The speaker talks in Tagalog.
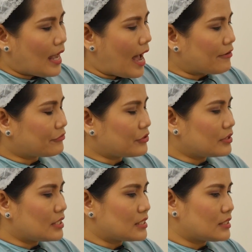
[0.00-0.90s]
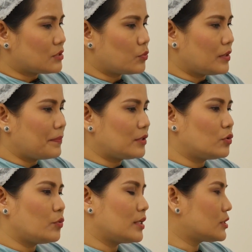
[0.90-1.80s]
After this, we'll be
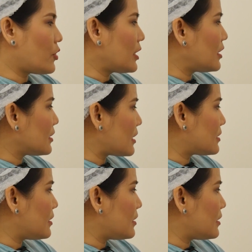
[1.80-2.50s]
doing, so I think that's